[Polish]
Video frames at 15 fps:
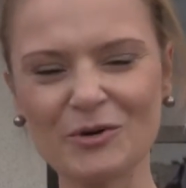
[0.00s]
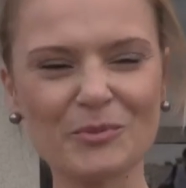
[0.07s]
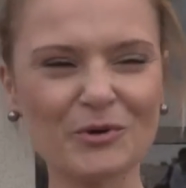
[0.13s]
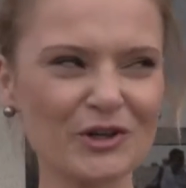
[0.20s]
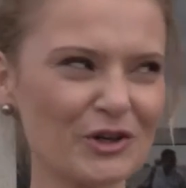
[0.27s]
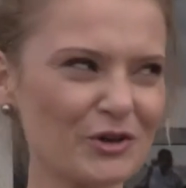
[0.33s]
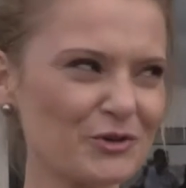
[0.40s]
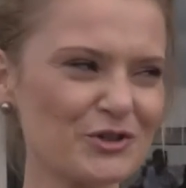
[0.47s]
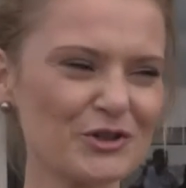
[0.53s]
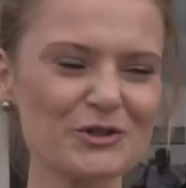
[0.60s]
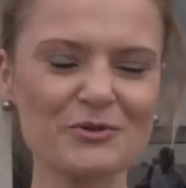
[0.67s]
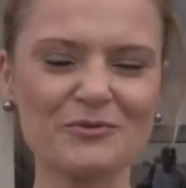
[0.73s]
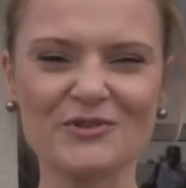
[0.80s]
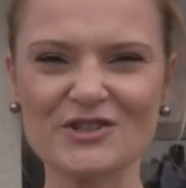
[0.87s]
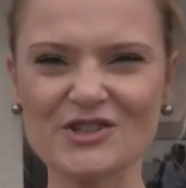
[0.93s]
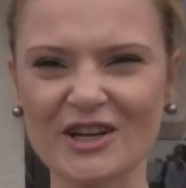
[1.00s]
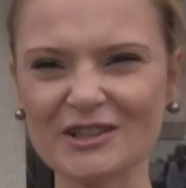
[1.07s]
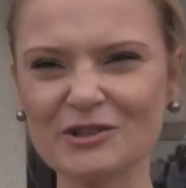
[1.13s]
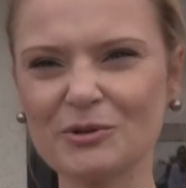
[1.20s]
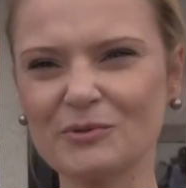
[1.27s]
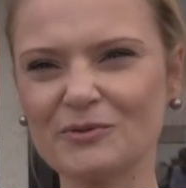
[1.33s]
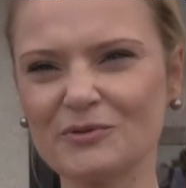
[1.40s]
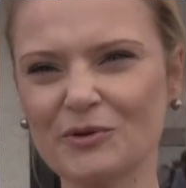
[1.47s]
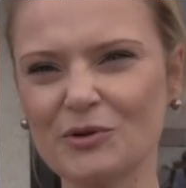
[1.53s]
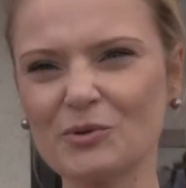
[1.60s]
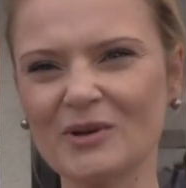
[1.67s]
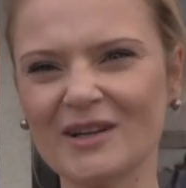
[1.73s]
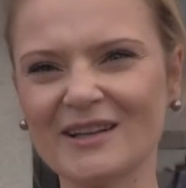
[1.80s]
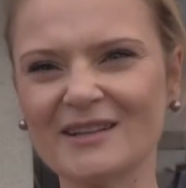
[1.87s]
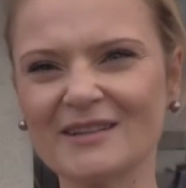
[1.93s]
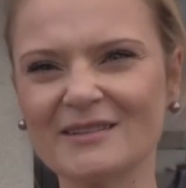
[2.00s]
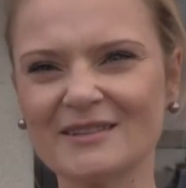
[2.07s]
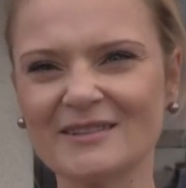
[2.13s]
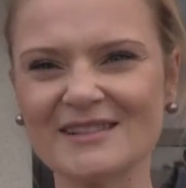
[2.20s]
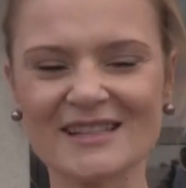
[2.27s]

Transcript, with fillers: oboje rodziców i dziadków i w ogóle y,